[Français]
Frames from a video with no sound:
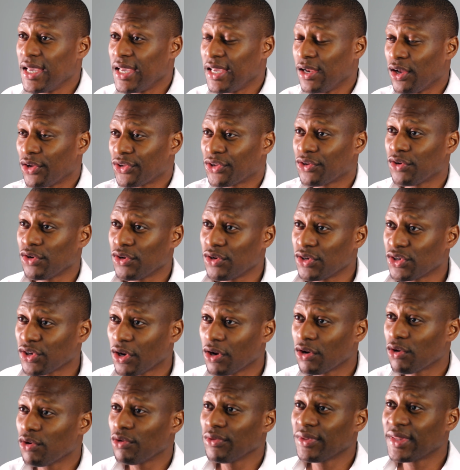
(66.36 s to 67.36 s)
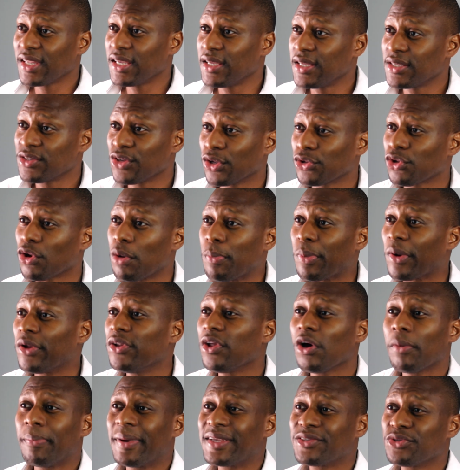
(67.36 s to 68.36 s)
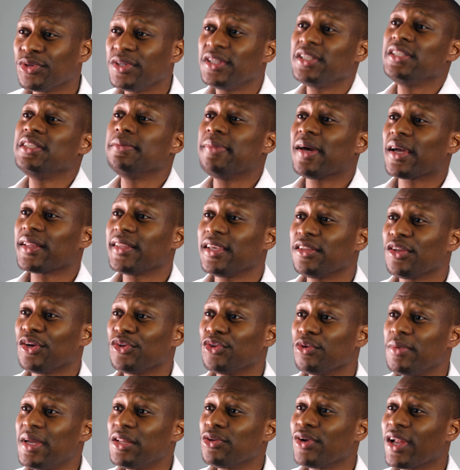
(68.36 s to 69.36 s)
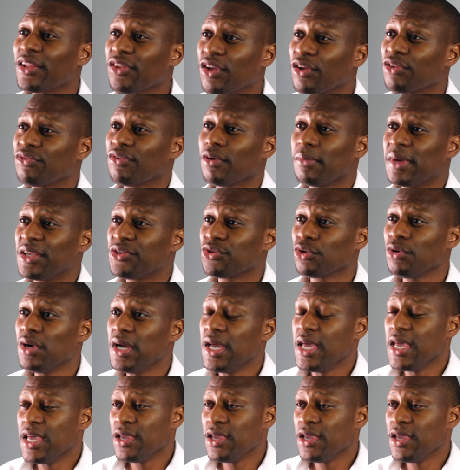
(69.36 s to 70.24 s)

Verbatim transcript: Et lorsque je rencontre des entrepreneurs passionnés de liberté dans le domaine de la transformation,